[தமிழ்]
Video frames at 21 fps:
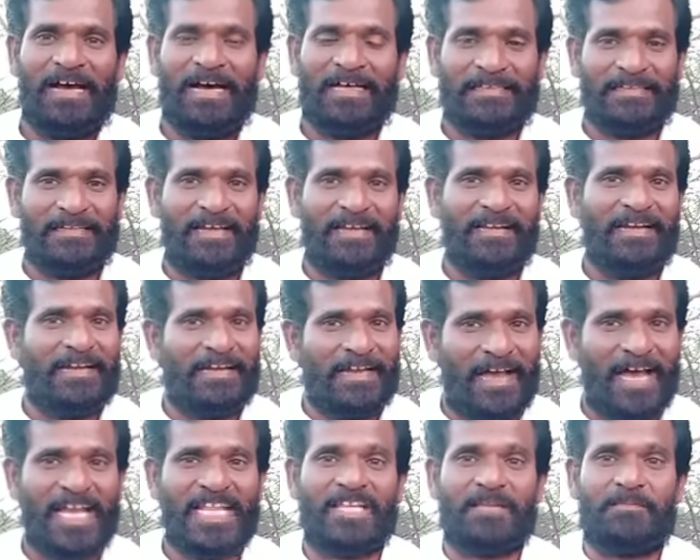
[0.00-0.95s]
அதனால
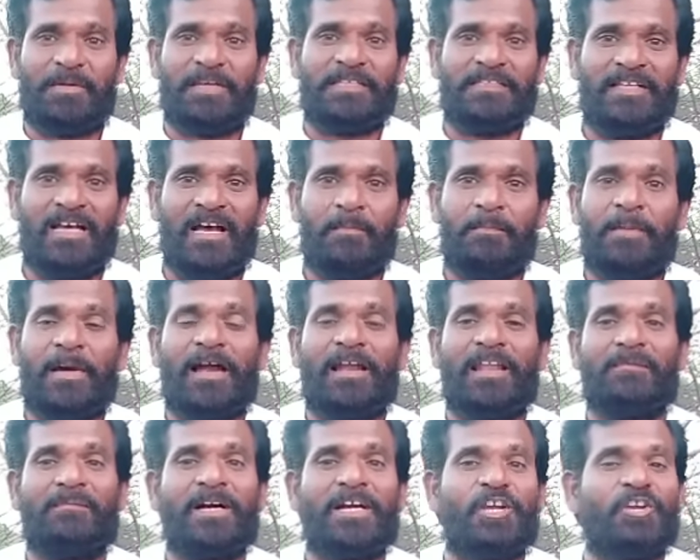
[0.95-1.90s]
நாளைக்கு பாத்தீங்கன்னா
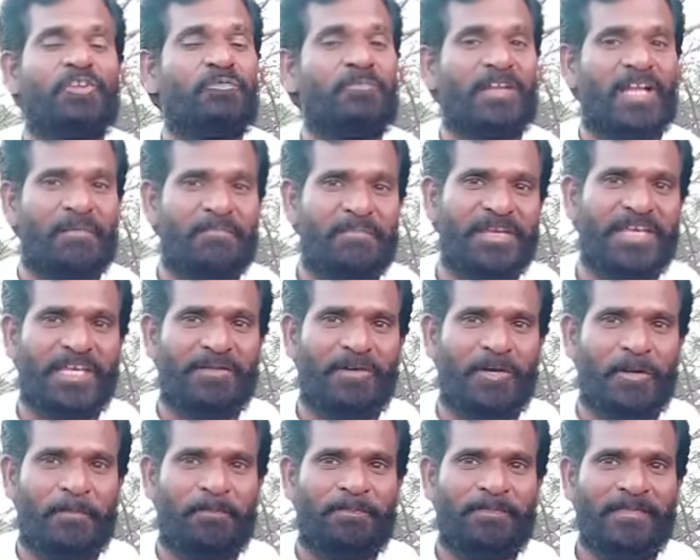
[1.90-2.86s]
பல மக்களுக்கும் நம்பிக்கை
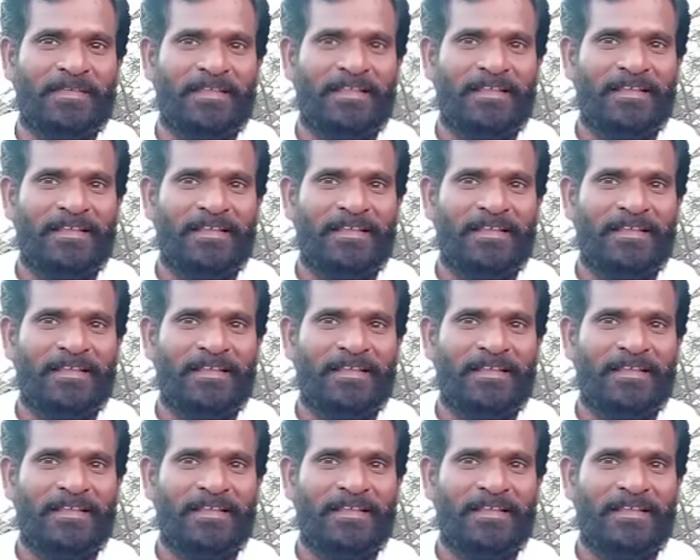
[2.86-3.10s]
வரும்